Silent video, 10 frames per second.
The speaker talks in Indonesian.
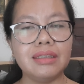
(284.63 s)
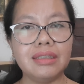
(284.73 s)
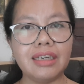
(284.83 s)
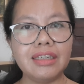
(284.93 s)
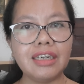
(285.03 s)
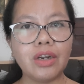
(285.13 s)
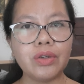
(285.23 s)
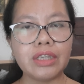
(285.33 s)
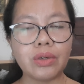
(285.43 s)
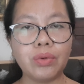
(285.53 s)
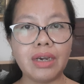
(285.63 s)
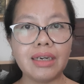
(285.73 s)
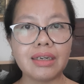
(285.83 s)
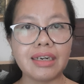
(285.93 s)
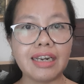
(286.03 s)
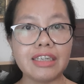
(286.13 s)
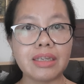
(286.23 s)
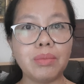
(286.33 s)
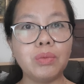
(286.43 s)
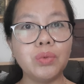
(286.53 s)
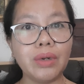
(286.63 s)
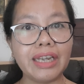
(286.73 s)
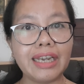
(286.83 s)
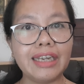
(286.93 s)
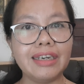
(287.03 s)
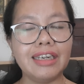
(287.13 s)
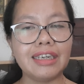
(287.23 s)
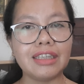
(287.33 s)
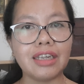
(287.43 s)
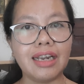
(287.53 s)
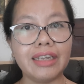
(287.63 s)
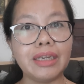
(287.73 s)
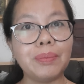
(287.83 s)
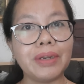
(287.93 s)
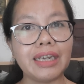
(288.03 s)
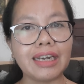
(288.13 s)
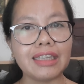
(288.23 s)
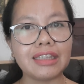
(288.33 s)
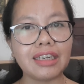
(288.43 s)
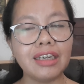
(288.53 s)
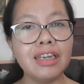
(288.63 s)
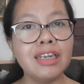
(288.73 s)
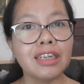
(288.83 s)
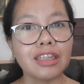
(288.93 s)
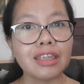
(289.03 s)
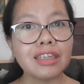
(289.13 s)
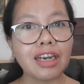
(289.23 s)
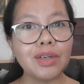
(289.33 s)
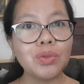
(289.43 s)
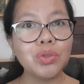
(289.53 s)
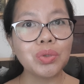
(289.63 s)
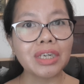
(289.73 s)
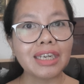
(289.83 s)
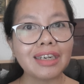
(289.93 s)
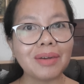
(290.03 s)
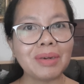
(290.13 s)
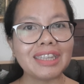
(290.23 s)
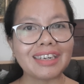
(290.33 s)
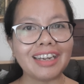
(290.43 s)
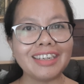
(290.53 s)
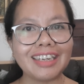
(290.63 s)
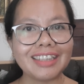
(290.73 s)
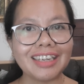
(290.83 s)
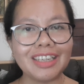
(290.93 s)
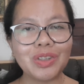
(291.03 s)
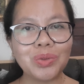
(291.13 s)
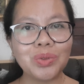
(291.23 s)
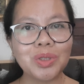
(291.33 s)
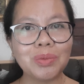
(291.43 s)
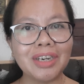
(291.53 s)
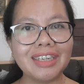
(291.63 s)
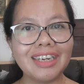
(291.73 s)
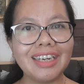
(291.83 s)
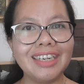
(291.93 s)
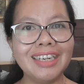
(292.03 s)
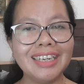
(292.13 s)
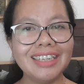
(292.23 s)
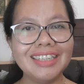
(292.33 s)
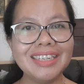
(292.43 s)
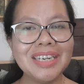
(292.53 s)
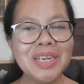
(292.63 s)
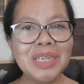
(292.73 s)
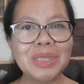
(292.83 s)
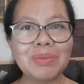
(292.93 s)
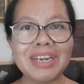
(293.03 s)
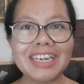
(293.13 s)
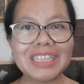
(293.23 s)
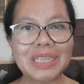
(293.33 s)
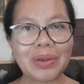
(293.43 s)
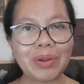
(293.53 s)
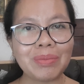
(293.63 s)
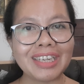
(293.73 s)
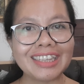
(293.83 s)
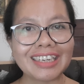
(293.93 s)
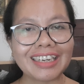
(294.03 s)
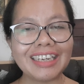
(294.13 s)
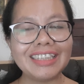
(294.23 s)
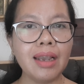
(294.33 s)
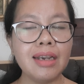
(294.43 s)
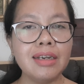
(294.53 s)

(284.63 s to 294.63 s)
jadi kalau kita udah kenal sama bule dan kita lagi PDKT, kita jangan nunjukin kematerian kita itu sebagai sebagai cewek matre.